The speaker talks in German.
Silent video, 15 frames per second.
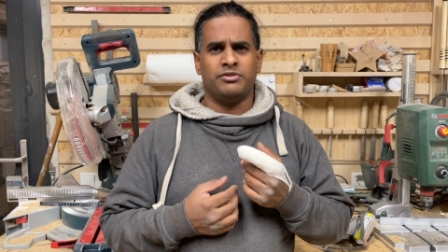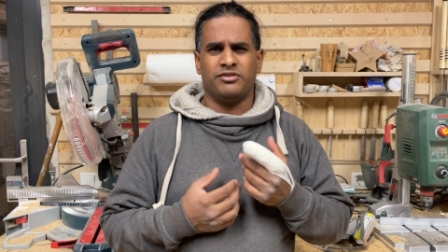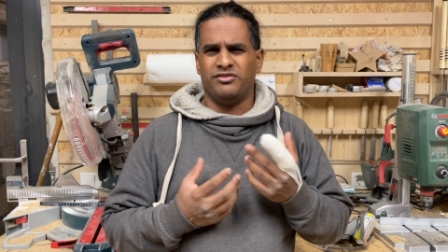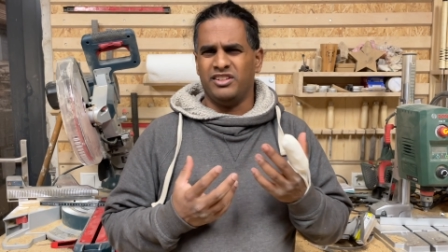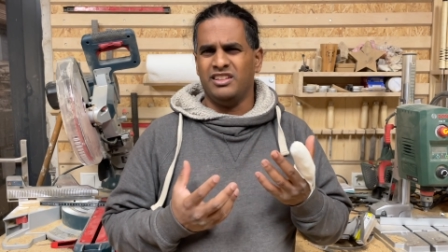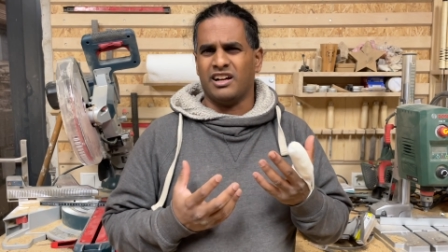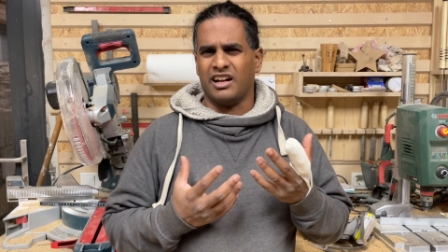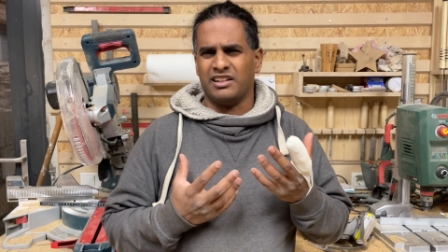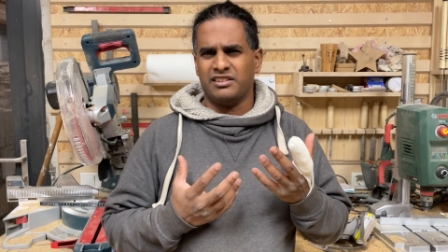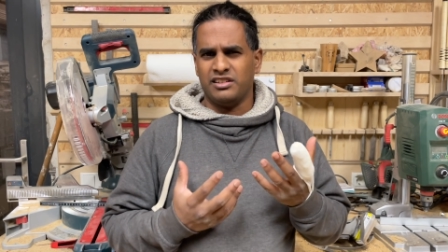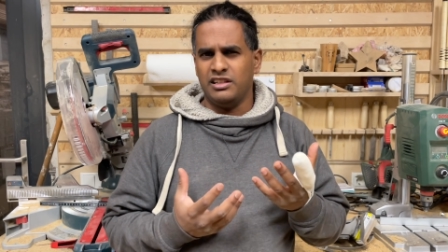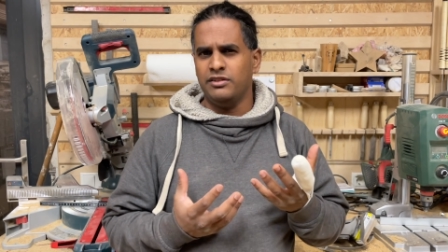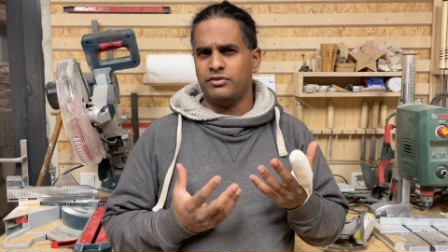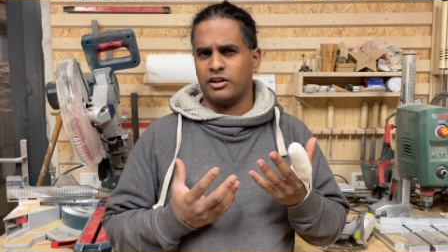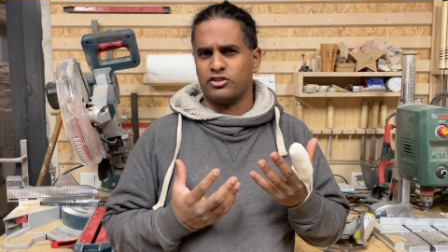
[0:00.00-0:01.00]
wie ein
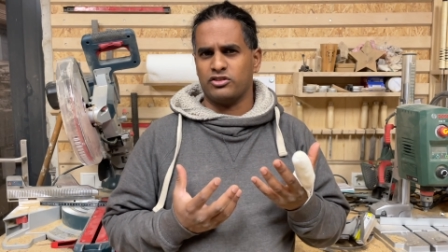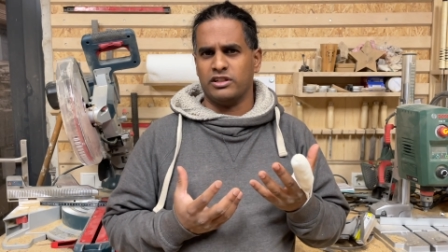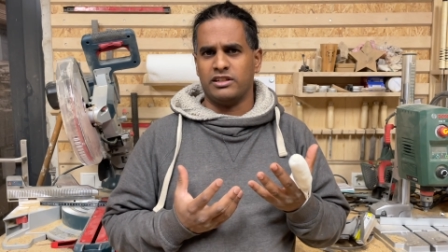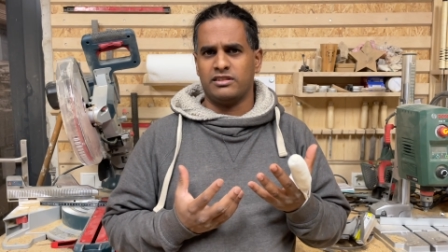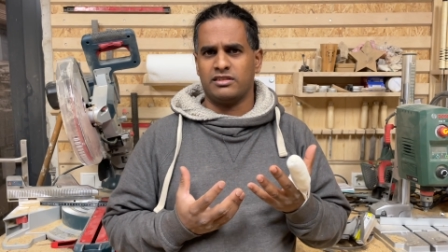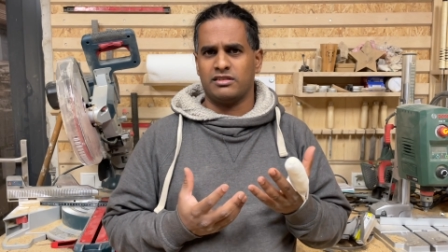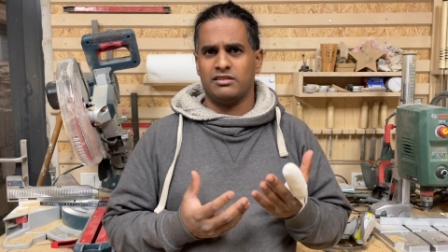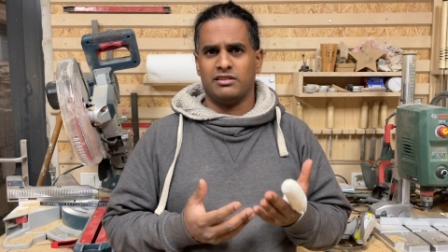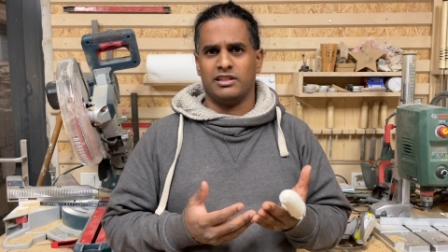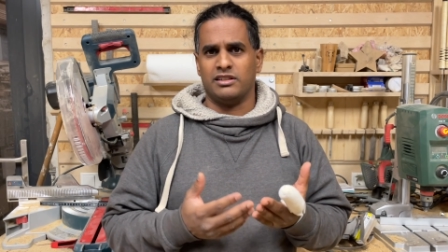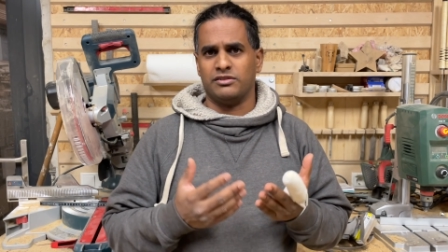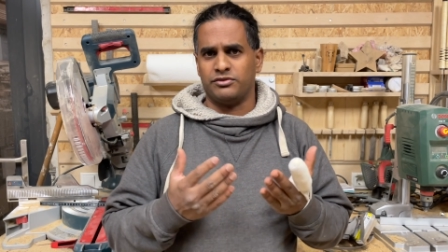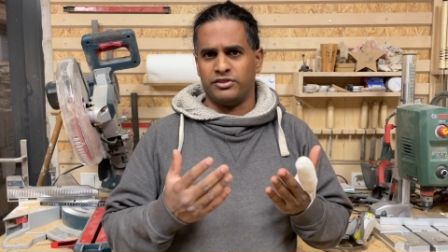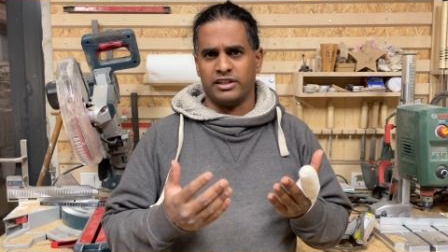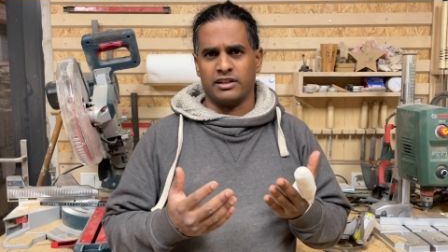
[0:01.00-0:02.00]
tiefer Schnitt in
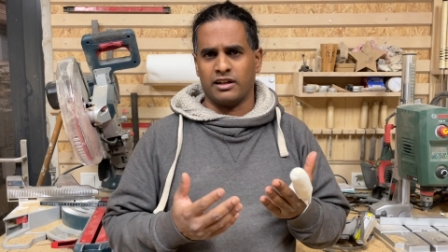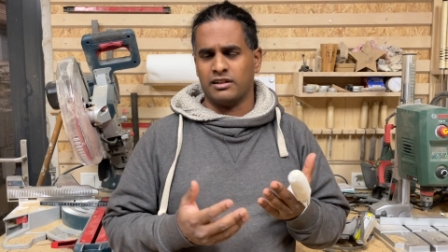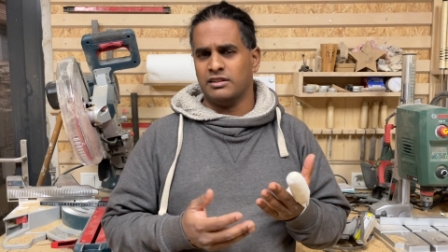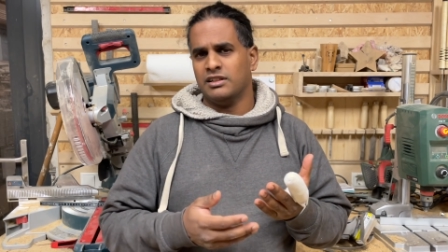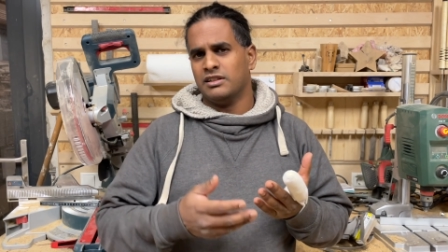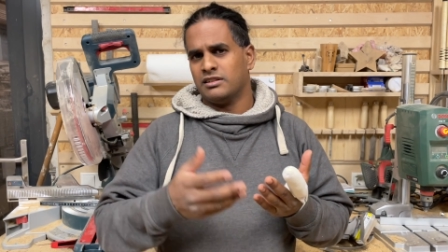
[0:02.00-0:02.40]
den Finger.